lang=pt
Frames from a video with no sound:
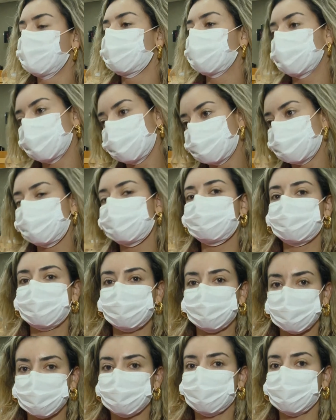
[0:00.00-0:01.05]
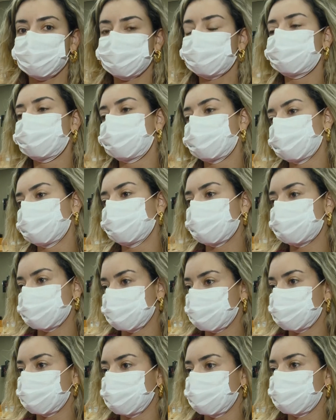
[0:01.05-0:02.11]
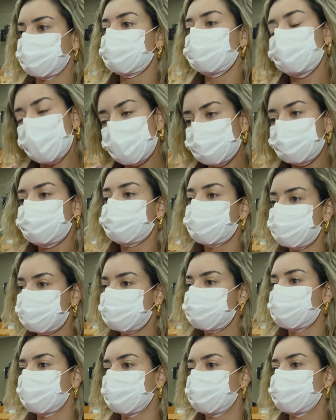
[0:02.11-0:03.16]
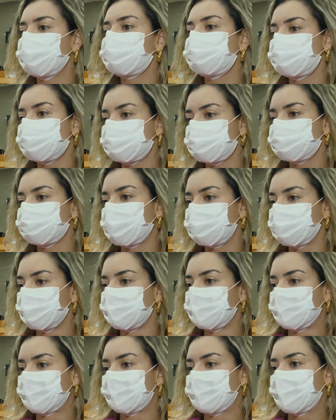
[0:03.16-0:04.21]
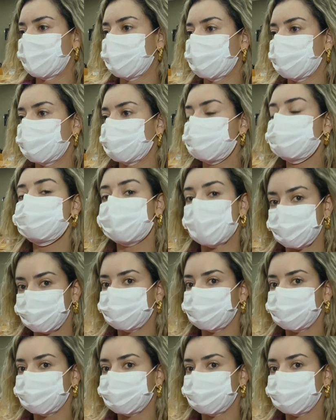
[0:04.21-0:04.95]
para depois decidir o que vai ser, em qual posicionamento a gente vai é, estar,